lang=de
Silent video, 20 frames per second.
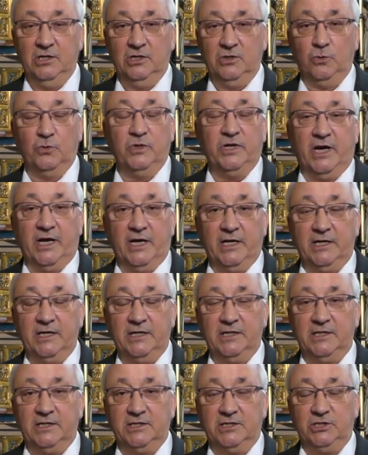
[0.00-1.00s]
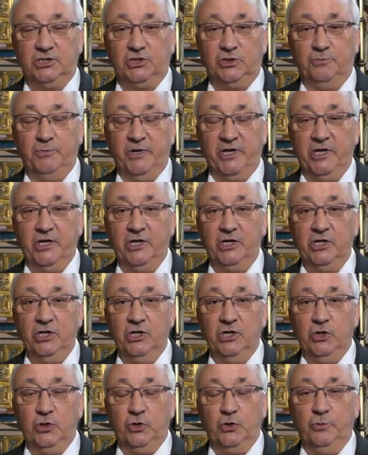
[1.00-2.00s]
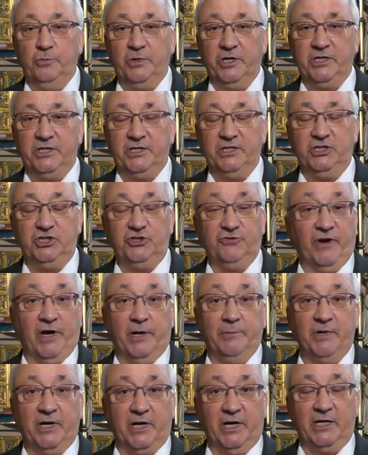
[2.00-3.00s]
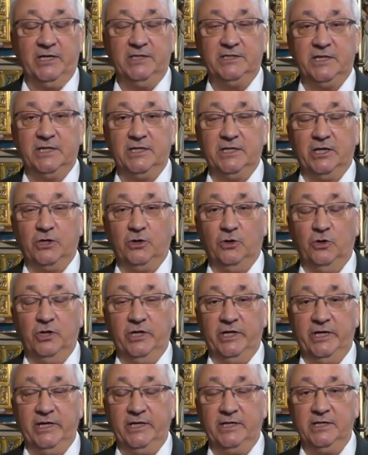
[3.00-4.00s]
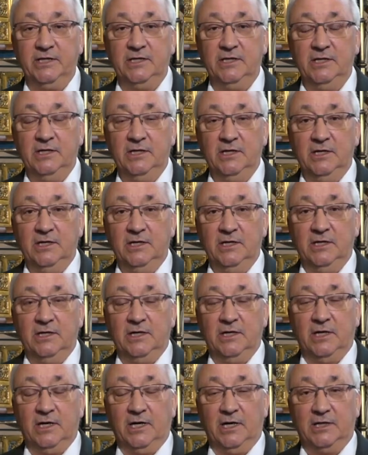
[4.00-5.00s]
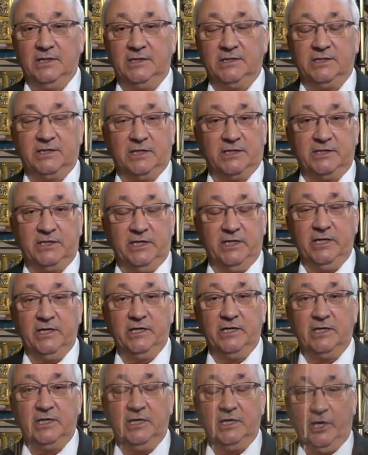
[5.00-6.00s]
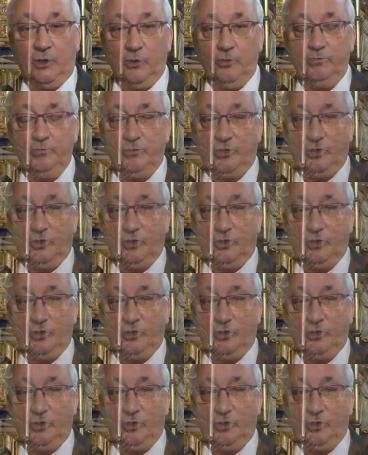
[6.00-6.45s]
Nun ärgert er sich mehr über die Schwärmerei seiner Kollegen, als dass er glauben